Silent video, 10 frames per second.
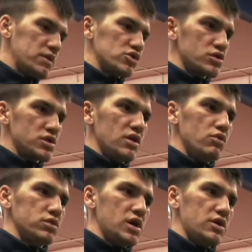Жестко не
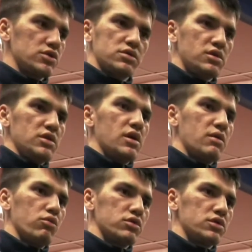ударишь, не
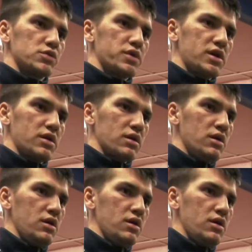доработаешь, правильно?